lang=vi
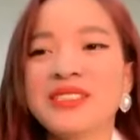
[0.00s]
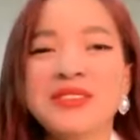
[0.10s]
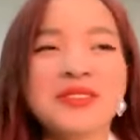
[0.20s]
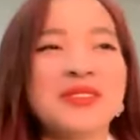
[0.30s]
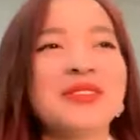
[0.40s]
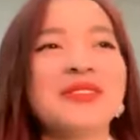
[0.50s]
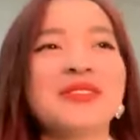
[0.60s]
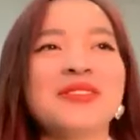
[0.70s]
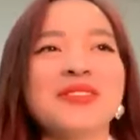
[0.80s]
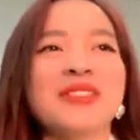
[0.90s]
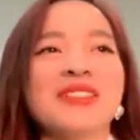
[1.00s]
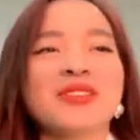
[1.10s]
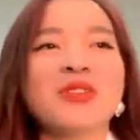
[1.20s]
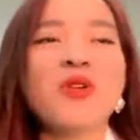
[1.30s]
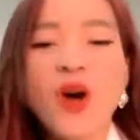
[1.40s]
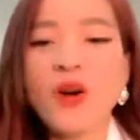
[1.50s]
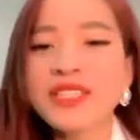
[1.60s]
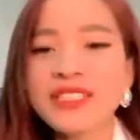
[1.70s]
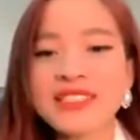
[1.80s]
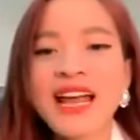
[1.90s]
uh, đổ lỗi
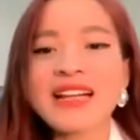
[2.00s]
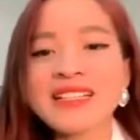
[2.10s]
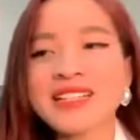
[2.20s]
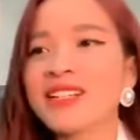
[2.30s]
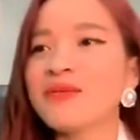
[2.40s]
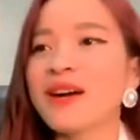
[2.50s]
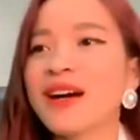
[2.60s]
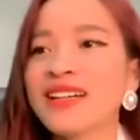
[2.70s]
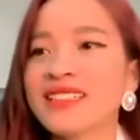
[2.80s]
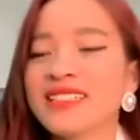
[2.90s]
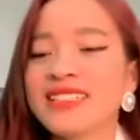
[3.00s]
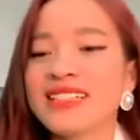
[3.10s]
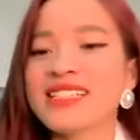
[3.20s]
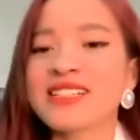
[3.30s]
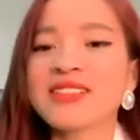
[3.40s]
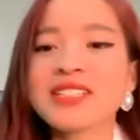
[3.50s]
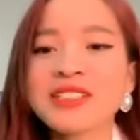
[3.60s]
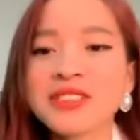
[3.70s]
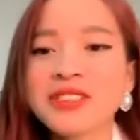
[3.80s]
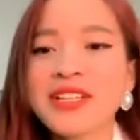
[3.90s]
cho người khác. Anh chị có thích không ạ? À? Anh chị có thích
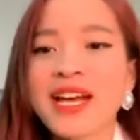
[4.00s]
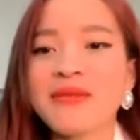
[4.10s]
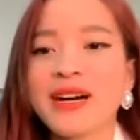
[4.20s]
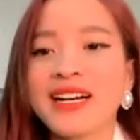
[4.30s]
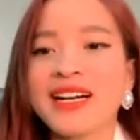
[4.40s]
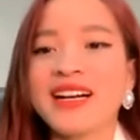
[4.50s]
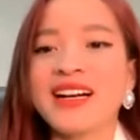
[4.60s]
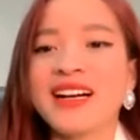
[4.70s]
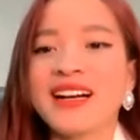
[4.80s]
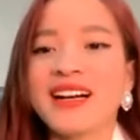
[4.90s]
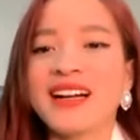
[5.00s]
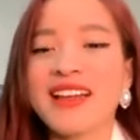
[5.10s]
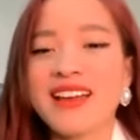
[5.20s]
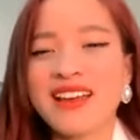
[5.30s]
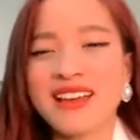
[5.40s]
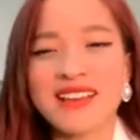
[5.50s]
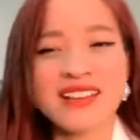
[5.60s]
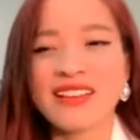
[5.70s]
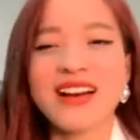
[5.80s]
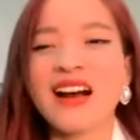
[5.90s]
những người vậy không ạ? À? Yeah,
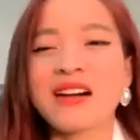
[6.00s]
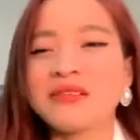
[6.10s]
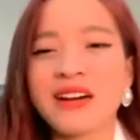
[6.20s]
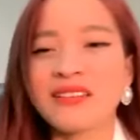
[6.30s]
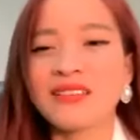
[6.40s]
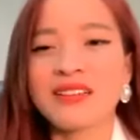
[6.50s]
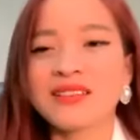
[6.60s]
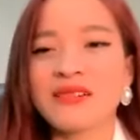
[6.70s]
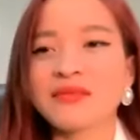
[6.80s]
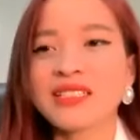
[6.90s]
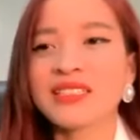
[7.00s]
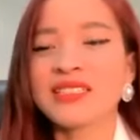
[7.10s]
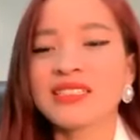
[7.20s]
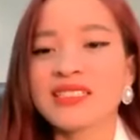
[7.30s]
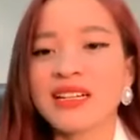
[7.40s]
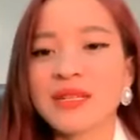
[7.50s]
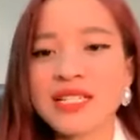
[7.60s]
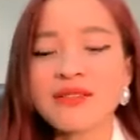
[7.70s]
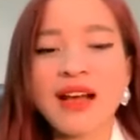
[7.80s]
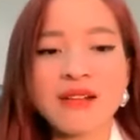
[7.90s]
không, không, không, không thích, không thích
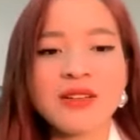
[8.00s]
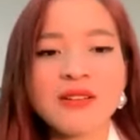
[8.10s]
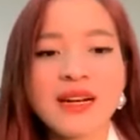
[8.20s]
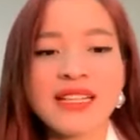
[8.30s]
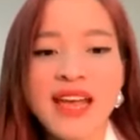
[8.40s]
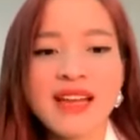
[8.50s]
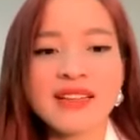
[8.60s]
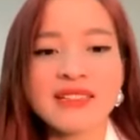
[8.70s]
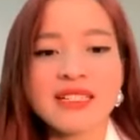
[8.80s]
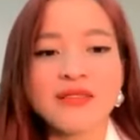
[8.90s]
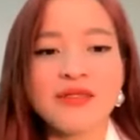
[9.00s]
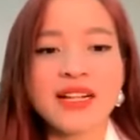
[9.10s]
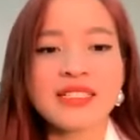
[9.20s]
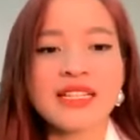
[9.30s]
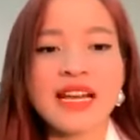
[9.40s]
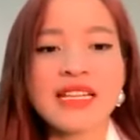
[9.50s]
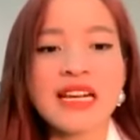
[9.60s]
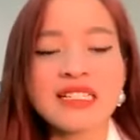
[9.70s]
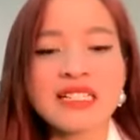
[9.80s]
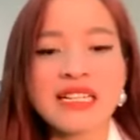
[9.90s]
siêu nào đúng không ạ? Yeah, và anh chị hãy
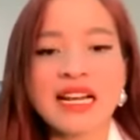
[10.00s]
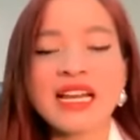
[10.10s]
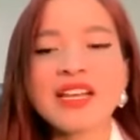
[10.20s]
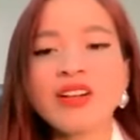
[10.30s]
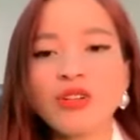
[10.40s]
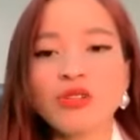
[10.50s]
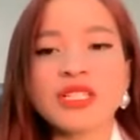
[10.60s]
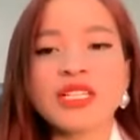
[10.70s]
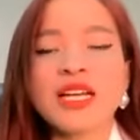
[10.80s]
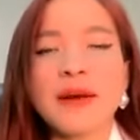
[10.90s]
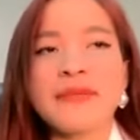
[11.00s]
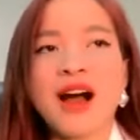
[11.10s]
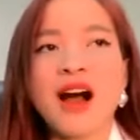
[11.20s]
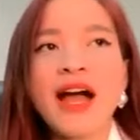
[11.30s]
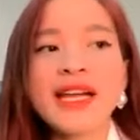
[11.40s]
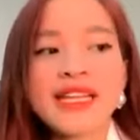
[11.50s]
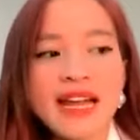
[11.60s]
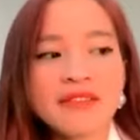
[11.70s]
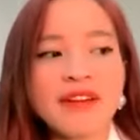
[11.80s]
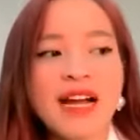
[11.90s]
nhớ rằng là cái người mà họ hay
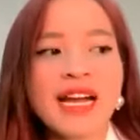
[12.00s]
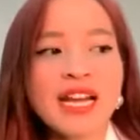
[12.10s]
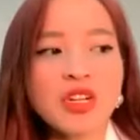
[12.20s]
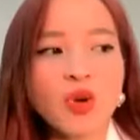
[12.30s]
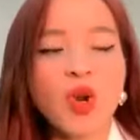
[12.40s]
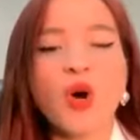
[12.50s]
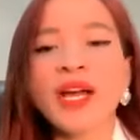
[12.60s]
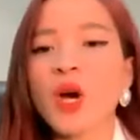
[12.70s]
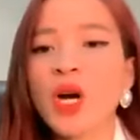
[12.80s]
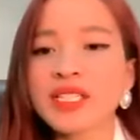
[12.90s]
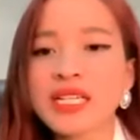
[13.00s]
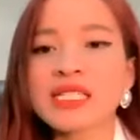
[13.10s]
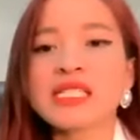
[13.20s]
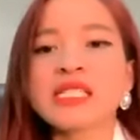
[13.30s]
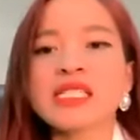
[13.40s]
than vãn, hay đổ lỗi, hay oán trách,